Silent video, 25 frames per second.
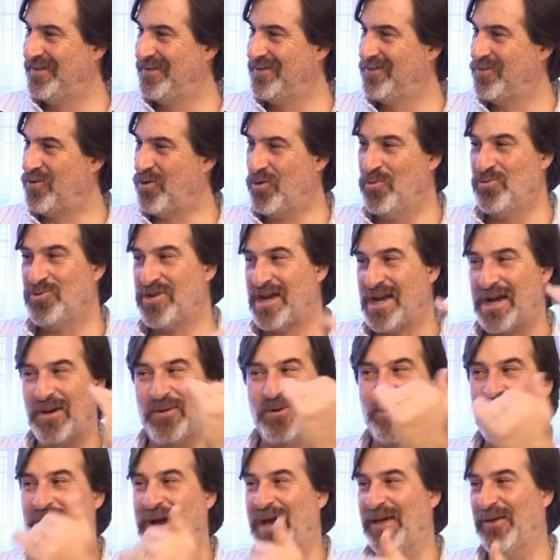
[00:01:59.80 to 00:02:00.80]
con un
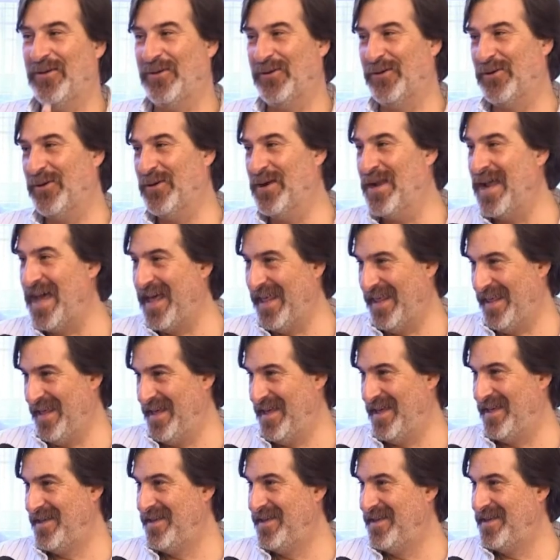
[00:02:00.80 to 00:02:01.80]
sacabocado?
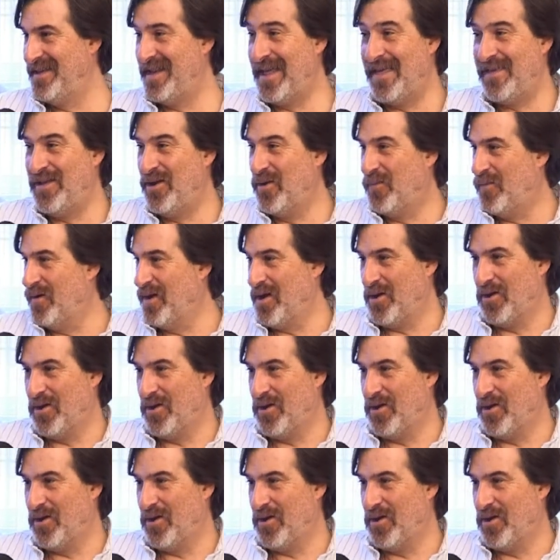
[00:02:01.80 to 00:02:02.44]
Nadie, nadie lo puede